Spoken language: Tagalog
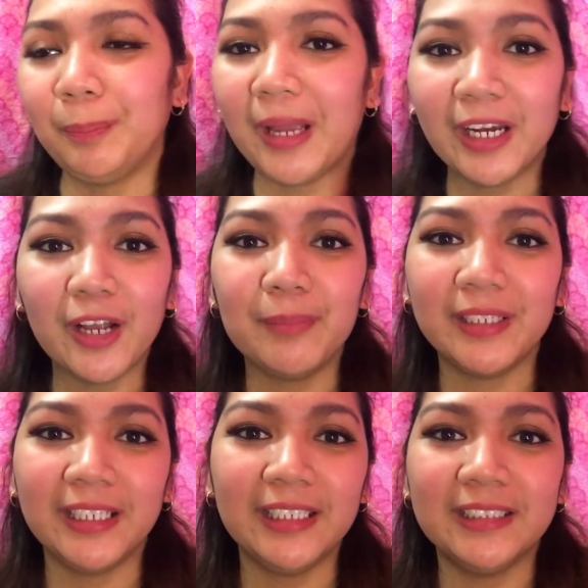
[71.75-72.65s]
para
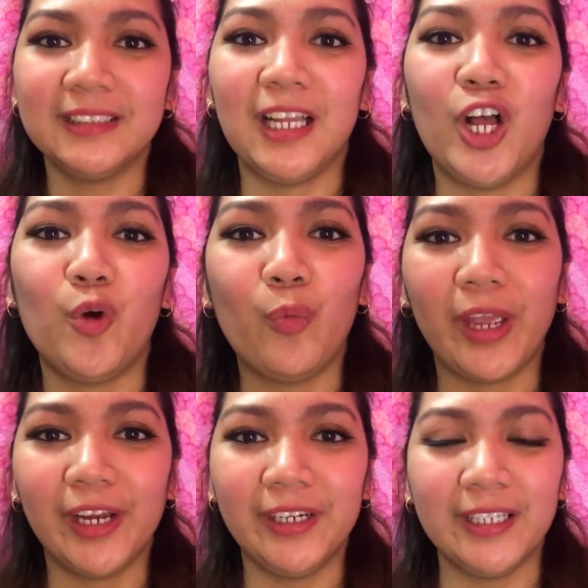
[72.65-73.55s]
maging isang
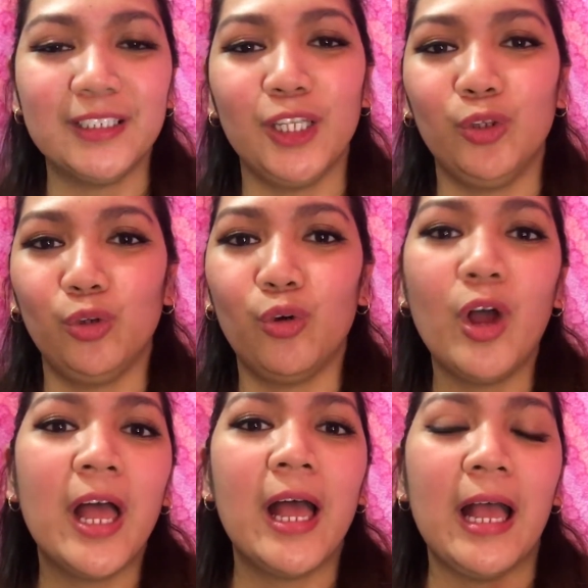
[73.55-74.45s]
awareness ito
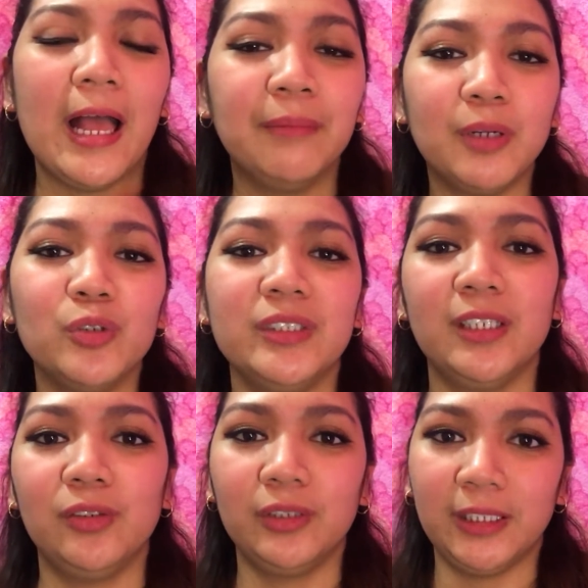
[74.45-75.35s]
about
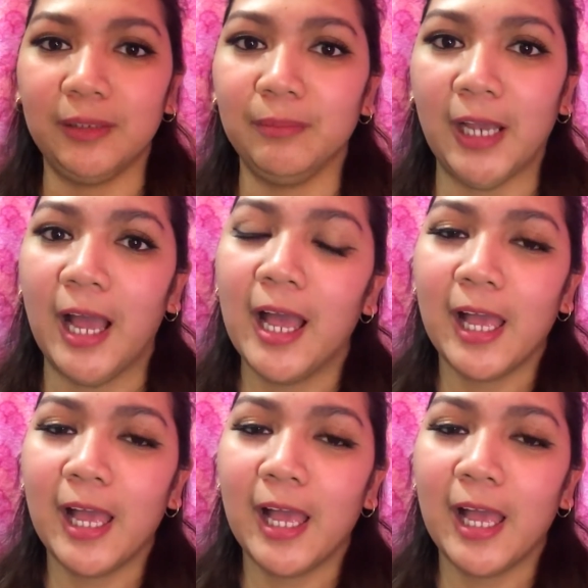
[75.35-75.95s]
sa leukemia.